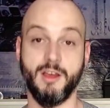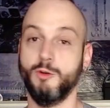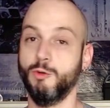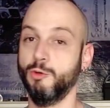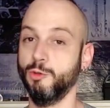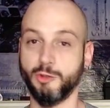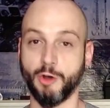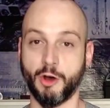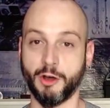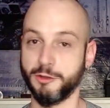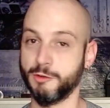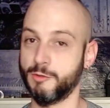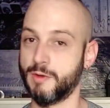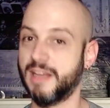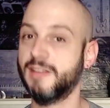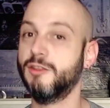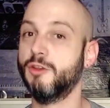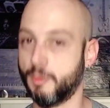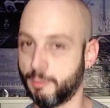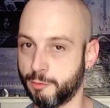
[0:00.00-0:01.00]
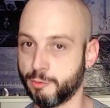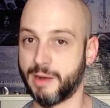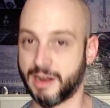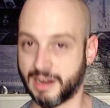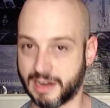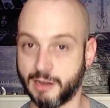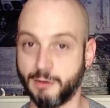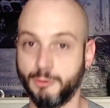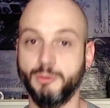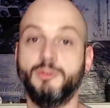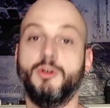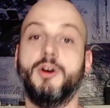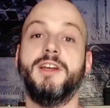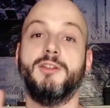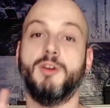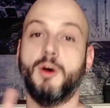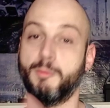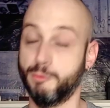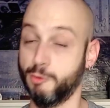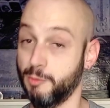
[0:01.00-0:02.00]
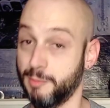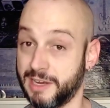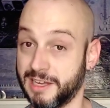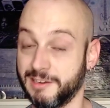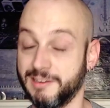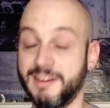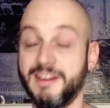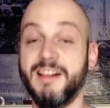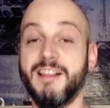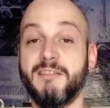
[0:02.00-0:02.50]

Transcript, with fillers: O dó não é dó para o macaco, o dó é dó para o humano.